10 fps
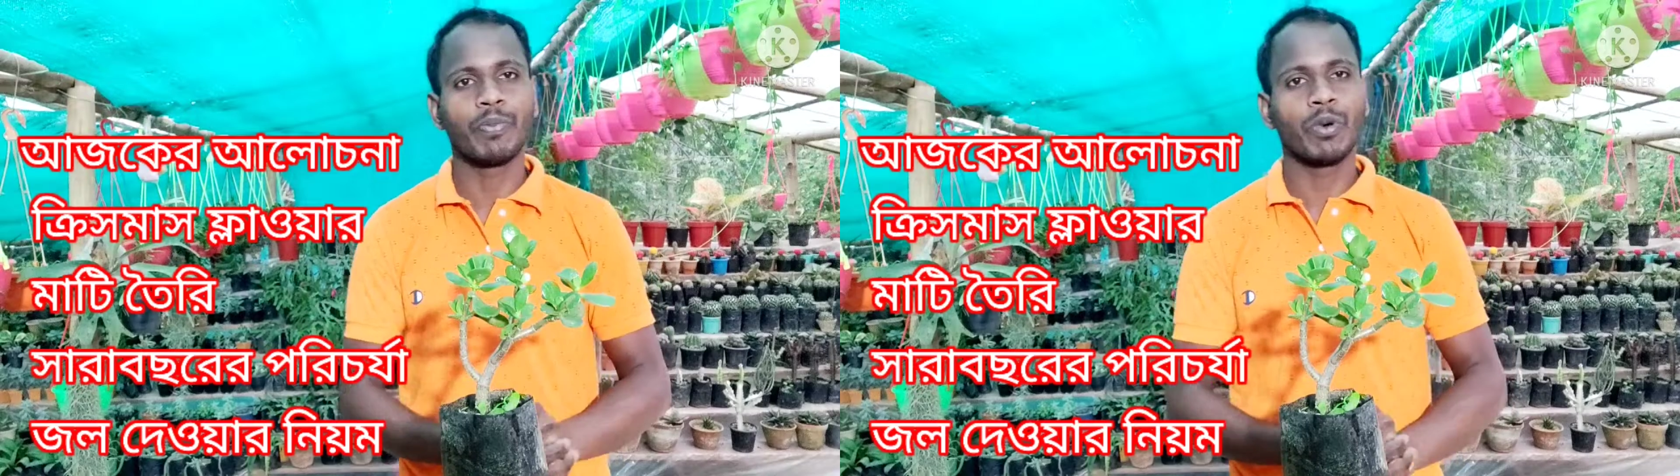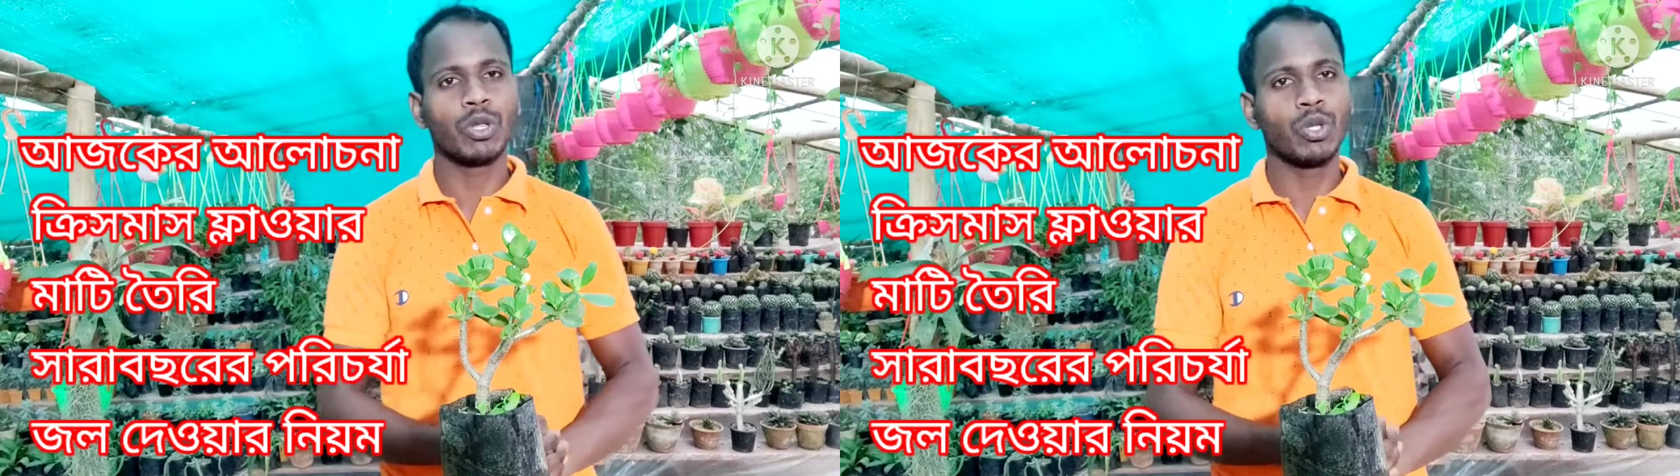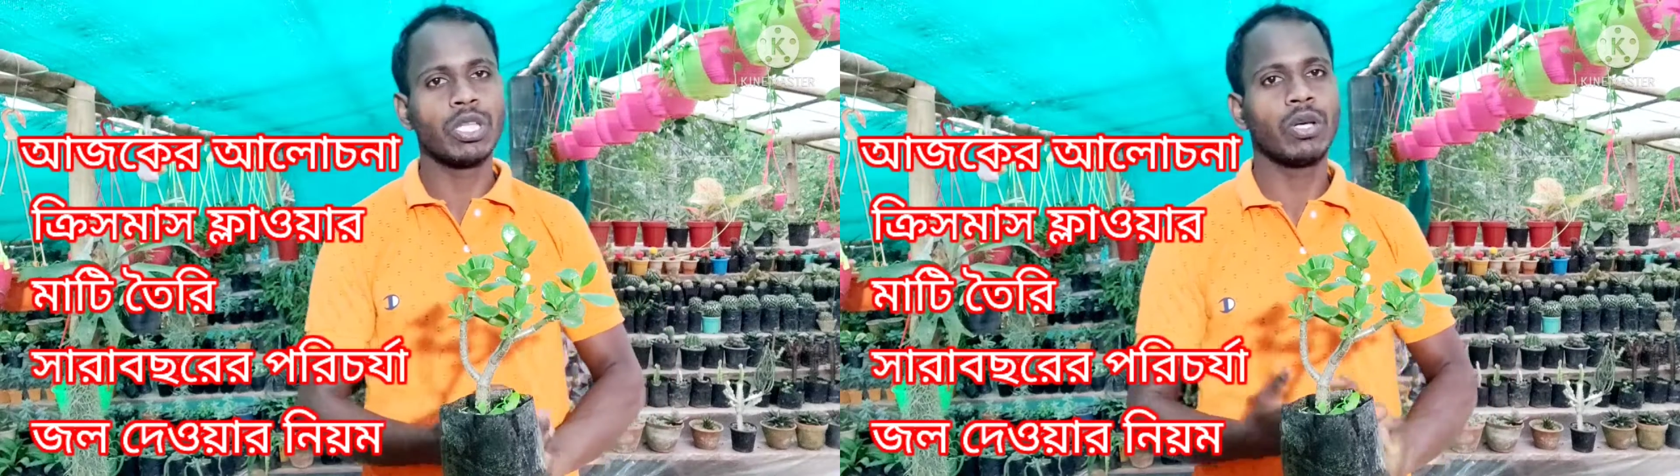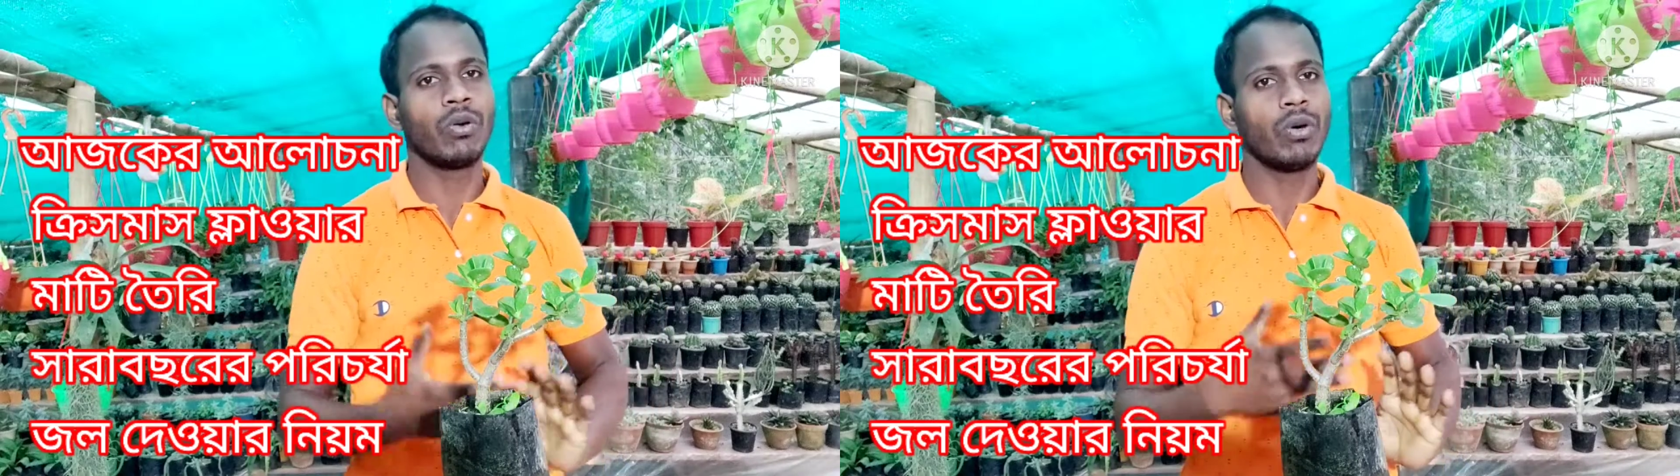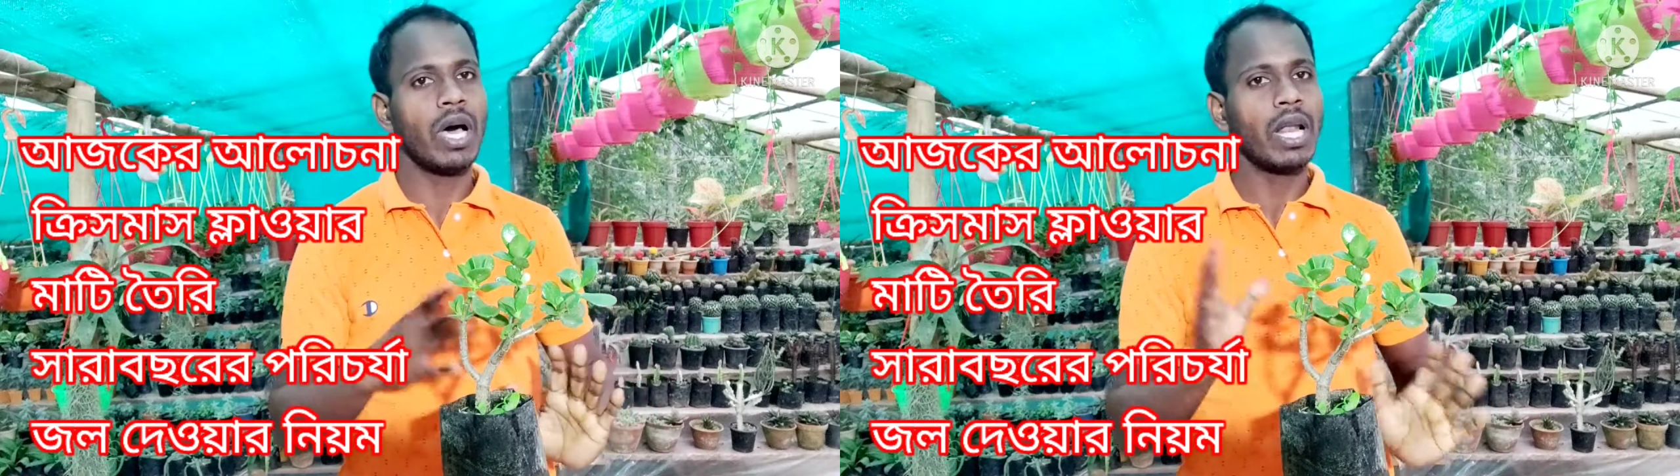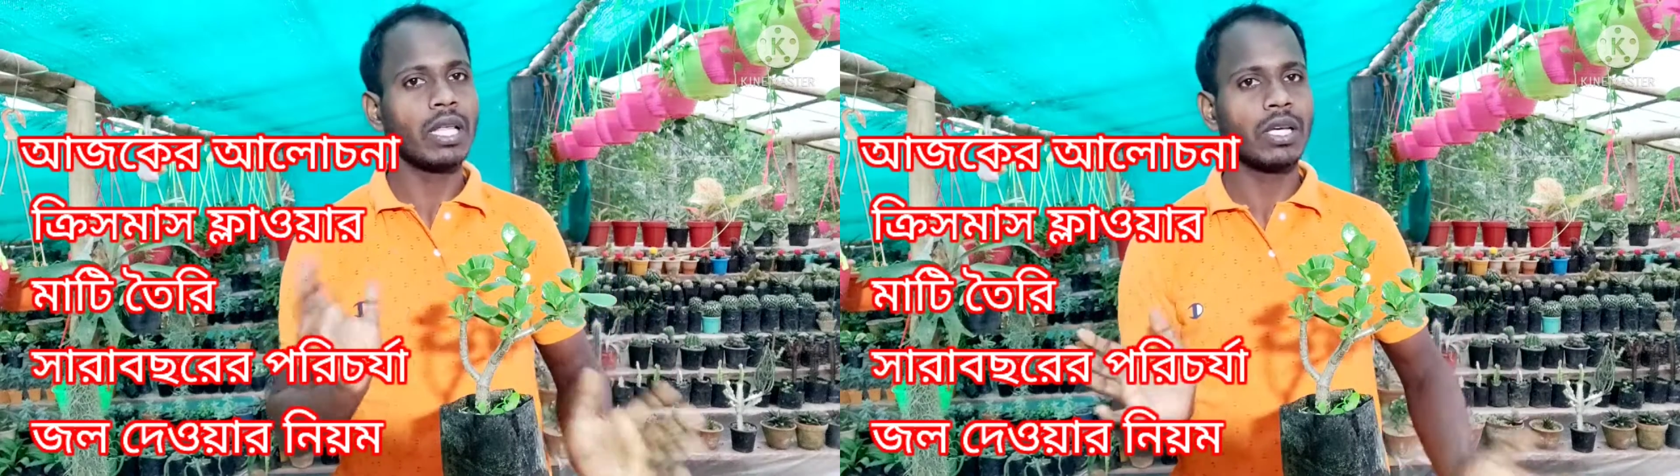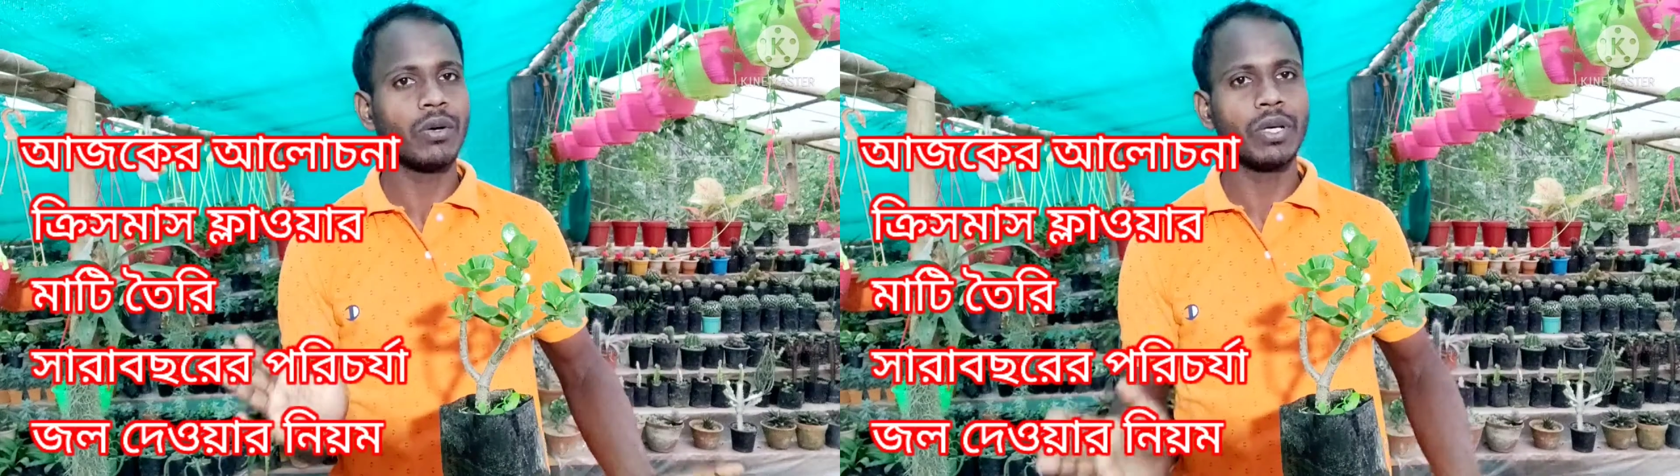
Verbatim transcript: পদ্ধতিগুলো আলাদা